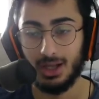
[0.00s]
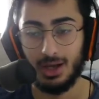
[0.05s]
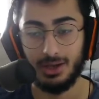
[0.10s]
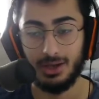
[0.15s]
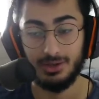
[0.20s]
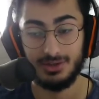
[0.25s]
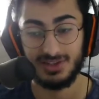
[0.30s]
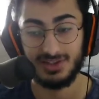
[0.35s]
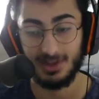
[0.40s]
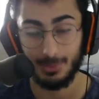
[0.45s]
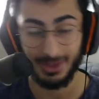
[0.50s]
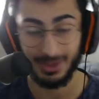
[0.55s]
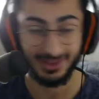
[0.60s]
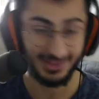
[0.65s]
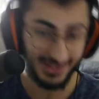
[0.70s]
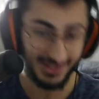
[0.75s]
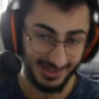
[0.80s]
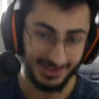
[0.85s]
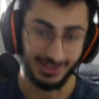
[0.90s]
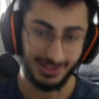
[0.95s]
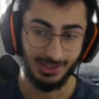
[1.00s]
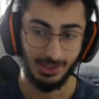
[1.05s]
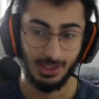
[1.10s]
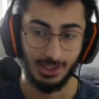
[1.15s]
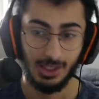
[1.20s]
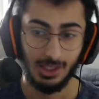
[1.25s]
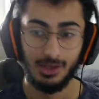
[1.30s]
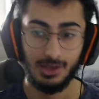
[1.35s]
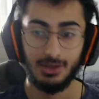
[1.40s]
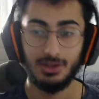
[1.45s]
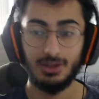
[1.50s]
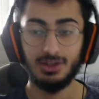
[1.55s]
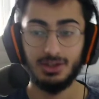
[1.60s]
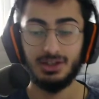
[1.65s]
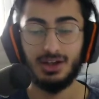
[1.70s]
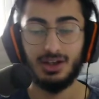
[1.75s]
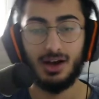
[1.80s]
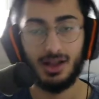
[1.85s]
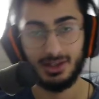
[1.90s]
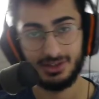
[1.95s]
Aynı zamanda da e,
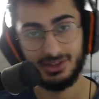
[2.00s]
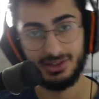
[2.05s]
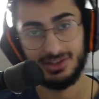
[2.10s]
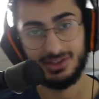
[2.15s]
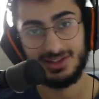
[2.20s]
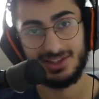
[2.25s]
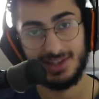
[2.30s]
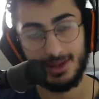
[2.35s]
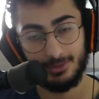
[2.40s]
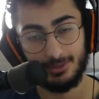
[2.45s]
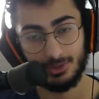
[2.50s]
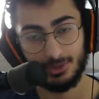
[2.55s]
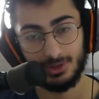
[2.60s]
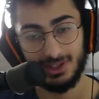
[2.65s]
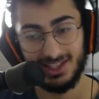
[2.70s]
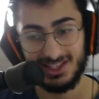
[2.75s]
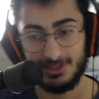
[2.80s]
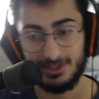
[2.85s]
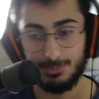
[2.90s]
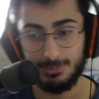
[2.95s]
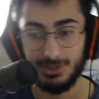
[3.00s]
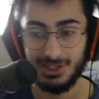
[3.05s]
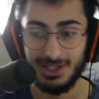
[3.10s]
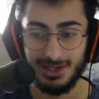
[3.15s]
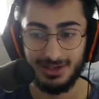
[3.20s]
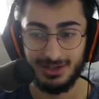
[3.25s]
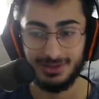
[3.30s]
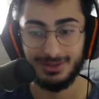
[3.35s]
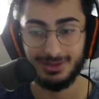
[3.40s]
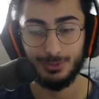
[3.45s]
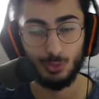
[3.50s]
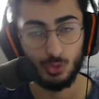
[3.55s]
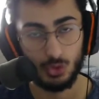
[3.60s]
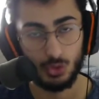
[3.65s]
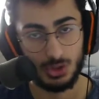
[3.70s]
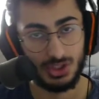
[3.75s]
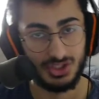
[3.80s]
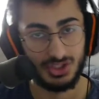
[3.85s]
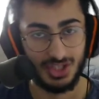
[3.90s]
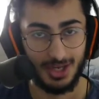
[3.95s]
aldığınız level xp'lerini de
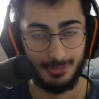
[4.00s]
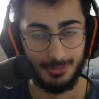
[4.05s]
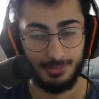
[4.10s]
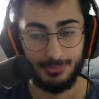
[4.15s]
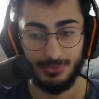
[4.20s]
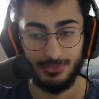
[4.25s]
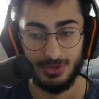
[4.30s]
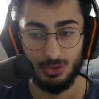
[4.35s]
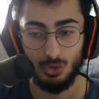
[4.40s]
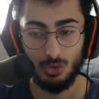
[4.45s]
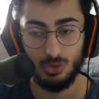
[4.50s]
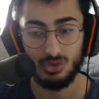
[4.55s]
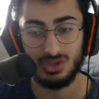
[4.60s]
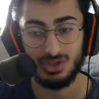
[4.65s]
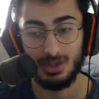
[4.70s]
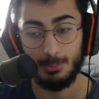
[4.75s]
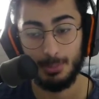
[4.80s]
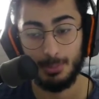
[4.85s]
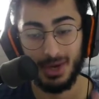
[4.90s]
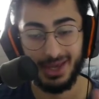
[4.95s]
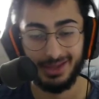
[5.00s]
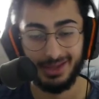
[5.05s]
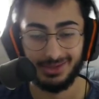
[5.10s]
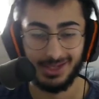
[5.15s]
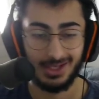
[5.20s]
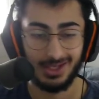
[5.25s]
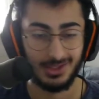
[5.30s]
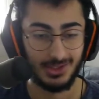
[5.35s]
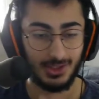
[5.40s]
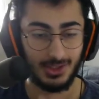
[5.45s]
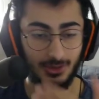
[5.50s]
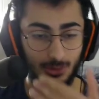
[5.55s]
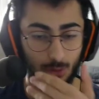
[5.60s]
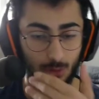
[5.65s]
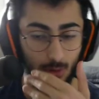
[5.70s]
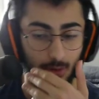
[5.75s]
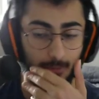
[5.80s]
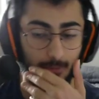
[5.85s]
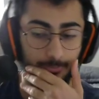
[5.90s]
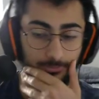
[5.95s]
3 ile çarpıp veriyor. O yüzden baya tercih
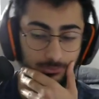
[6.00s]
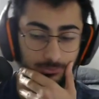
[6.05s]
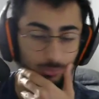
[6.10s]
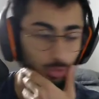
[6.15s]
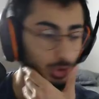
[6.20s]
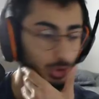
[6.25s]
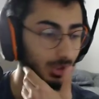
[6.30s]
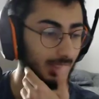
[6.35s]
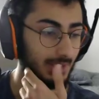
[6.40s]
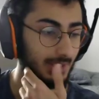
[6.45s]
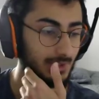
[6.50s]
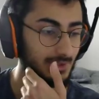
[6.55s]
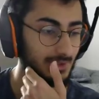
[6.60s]
ediliyor bu aralar.